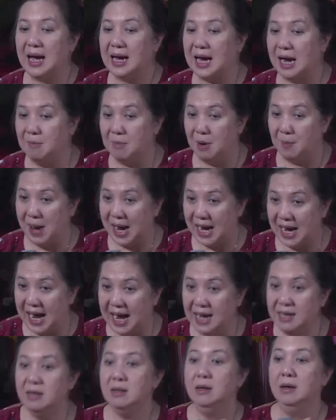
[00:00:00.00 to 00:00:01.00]
akan
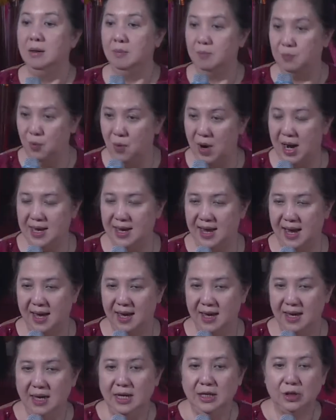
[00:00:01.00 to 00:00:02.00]
memakan
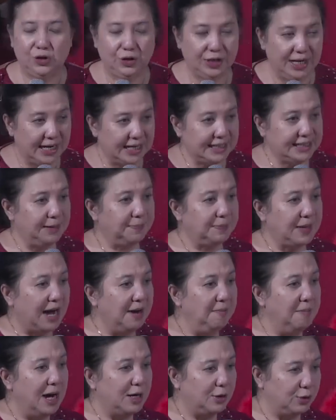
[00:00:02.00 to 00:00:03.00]
buahnya. Saudara
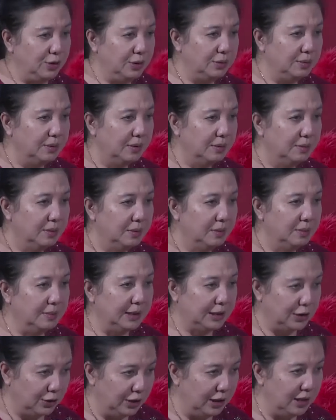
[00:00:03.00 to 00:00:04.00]
ciptaan baru,
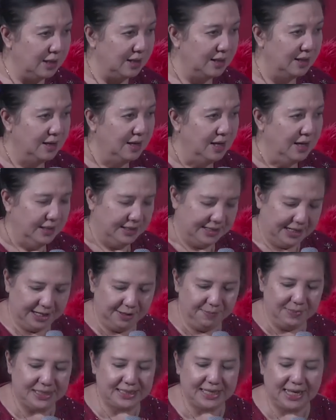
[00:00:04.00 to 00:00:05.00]
betul?
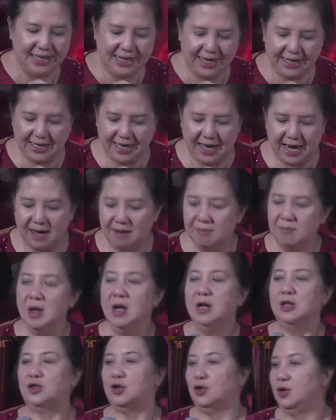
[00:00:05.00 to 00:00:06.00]
Jadi misalnya nih ya,
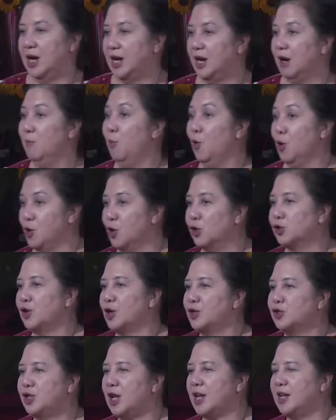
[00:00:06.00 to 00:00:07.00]
saudara
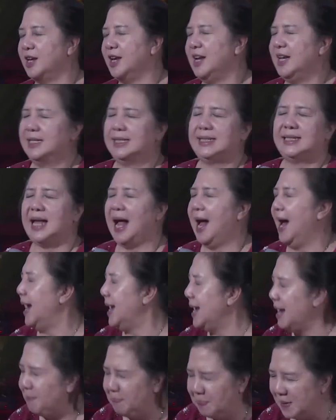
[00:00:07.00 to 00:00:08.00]
bodoh, saudara gini,
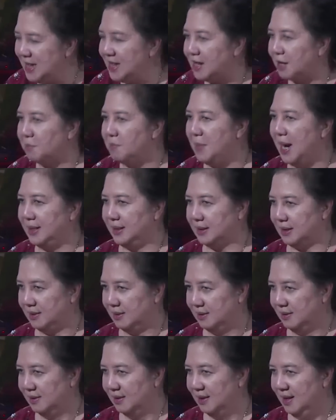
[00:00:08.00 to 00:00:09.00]
saya pintar
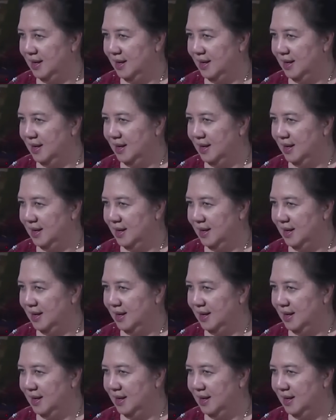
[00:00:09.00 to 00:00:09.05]
banget.